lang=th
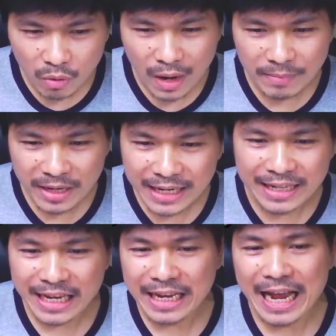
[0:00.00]
ความที่ก
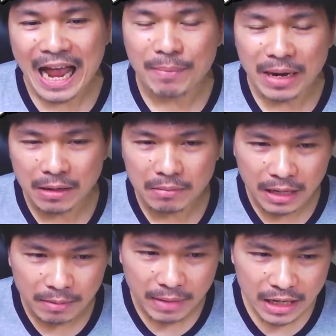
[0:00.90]
ติกามั
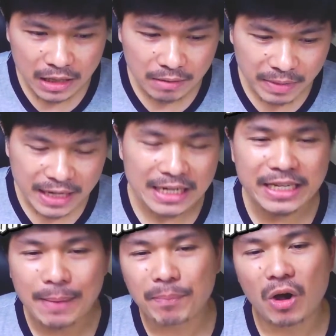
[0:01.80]
นไม่กระ
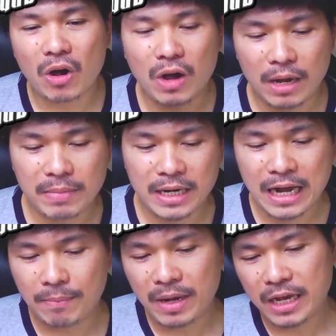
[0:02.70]
ชับพอมัน
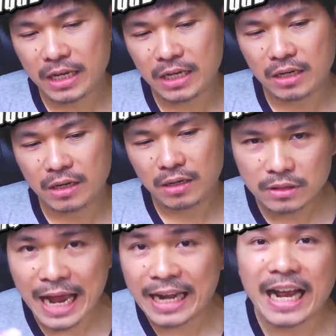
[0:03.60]
ทำให้
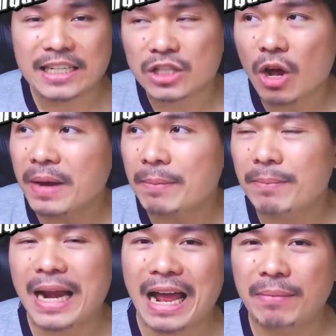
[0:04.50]
การคัสตอมGunpla